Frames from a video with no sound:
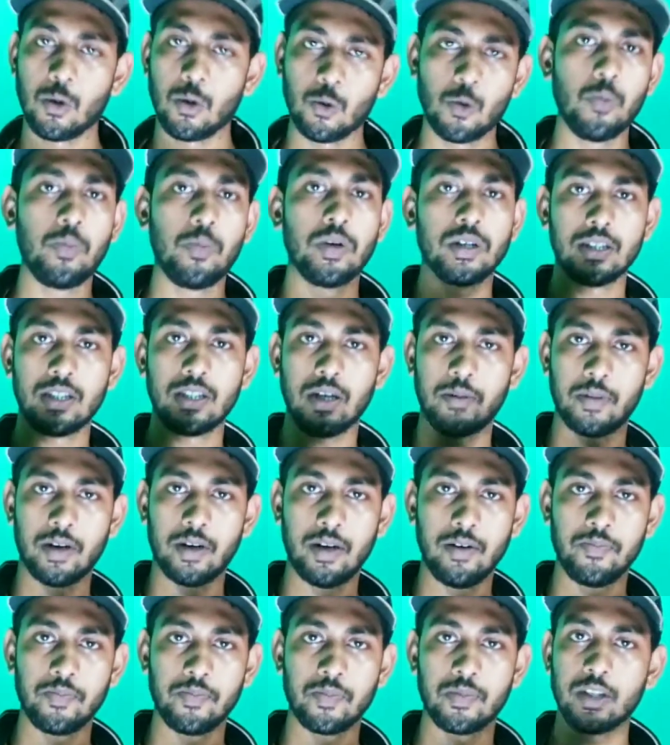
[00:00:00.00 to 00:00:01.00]
খুব বেশি দাম না
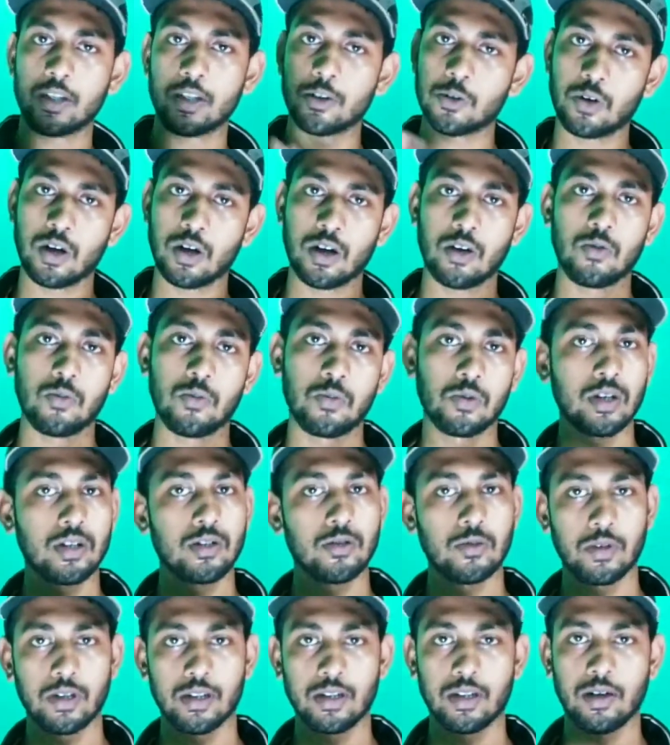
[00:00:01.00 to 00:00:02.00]
দেড়শো টাকার উপরেই
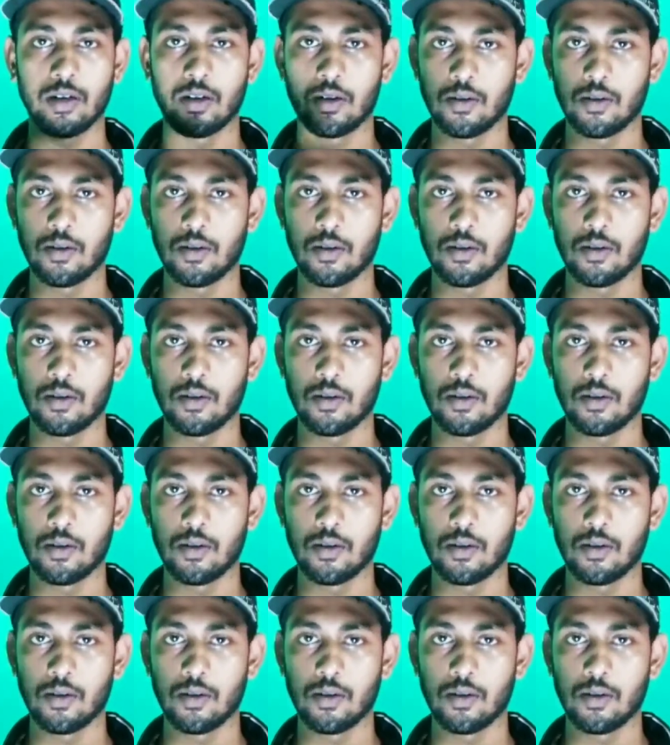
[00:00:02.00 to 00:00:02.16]
তোমার